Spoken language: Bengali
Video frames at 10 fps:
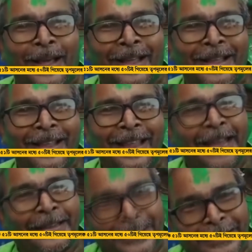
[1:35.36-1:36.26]
না
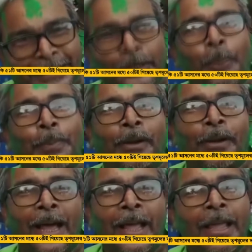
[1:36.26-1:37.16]
একটা সিটও পেল
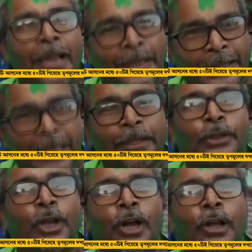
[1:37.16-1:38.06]
না এটাই
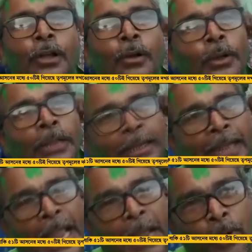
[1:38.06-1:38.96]
তো ওদেরকে
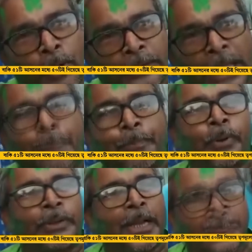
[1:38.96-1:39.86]
এমন
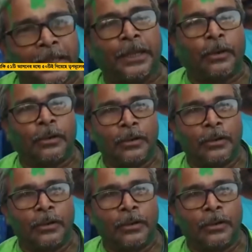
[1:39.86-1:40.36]
থাপ্পড়টা দিল